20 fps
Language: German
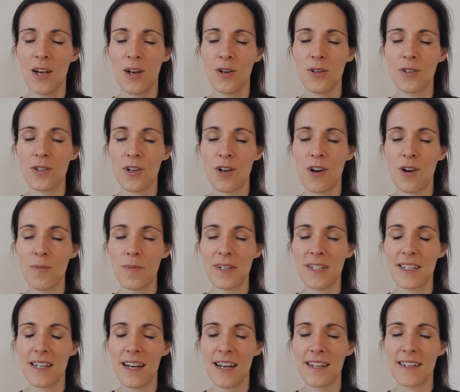und komme
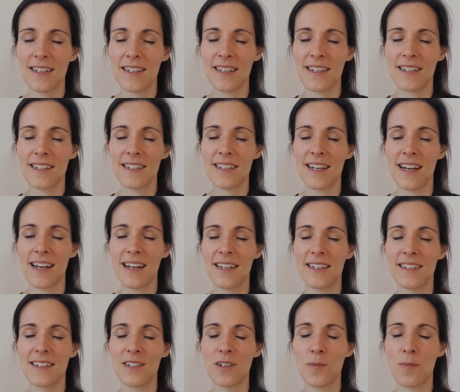dann in
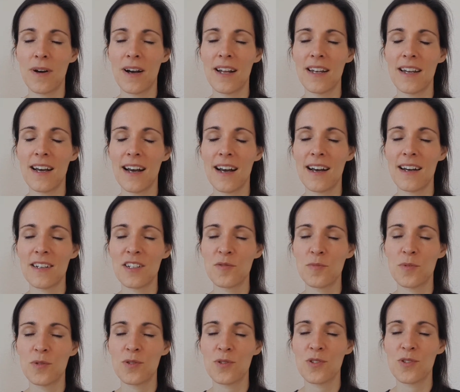deine normale
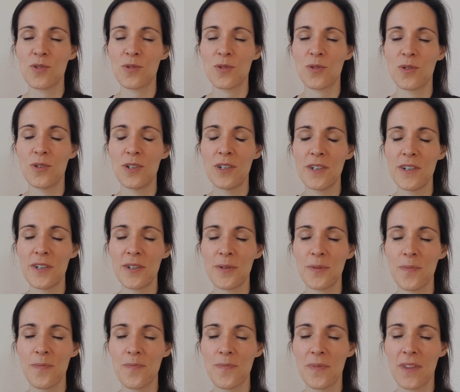Atmung zurück.
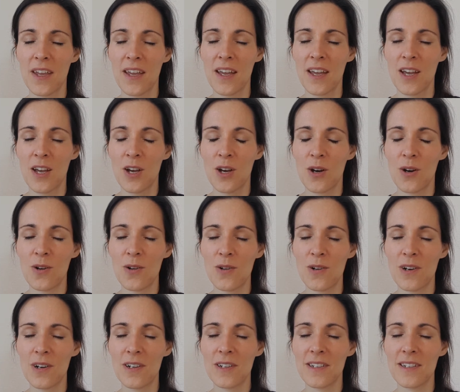
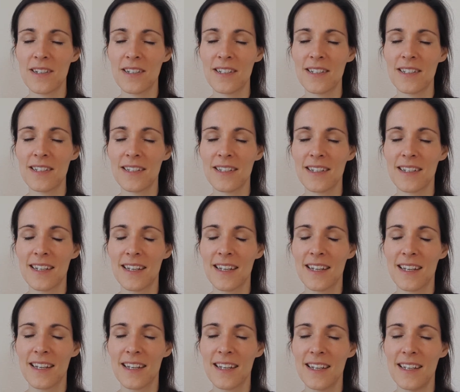Und
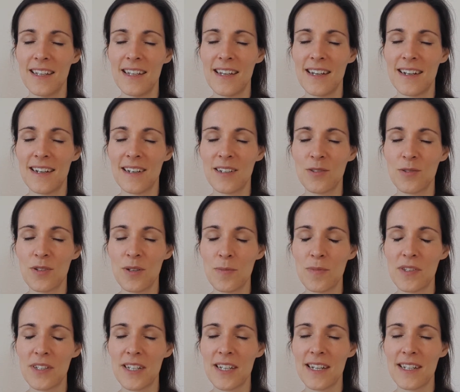ja, du
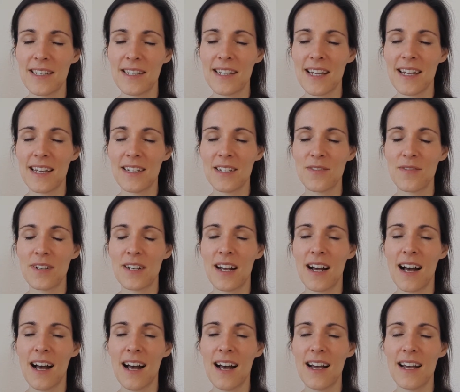nimmst dir jetzt
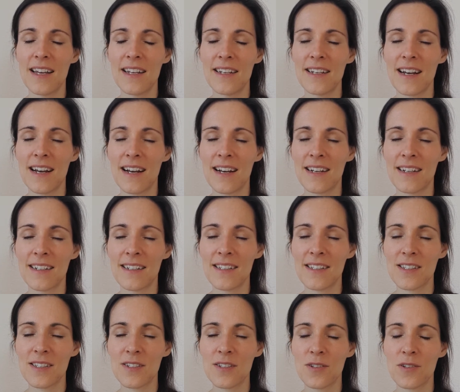entweder eine
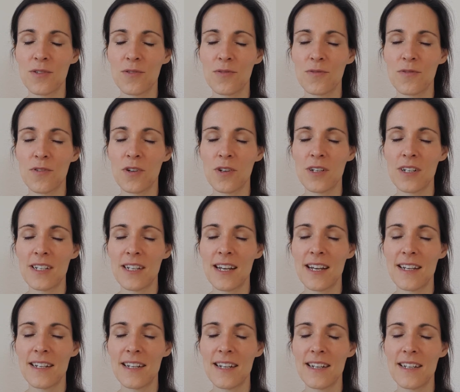Angst von
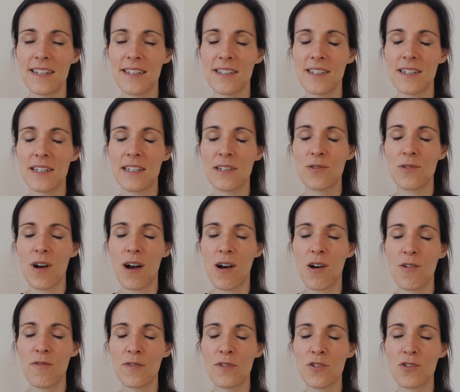deiner Liste, die du
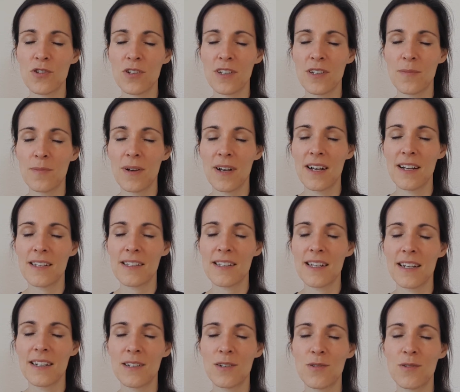aufgeschrieben hast,
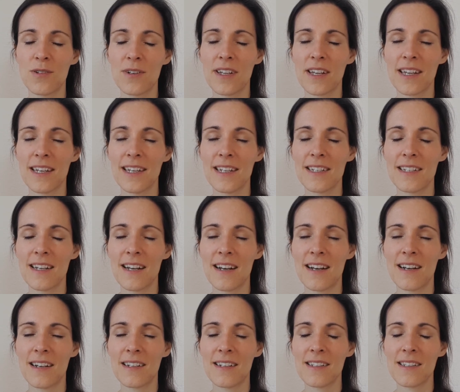eine konkrete
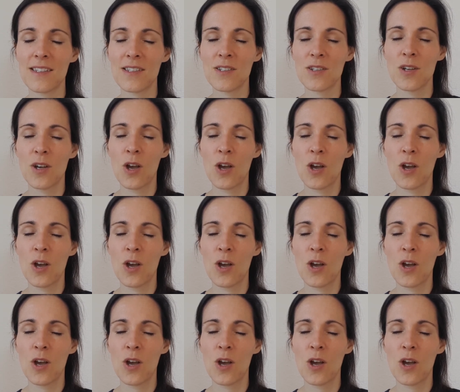Angst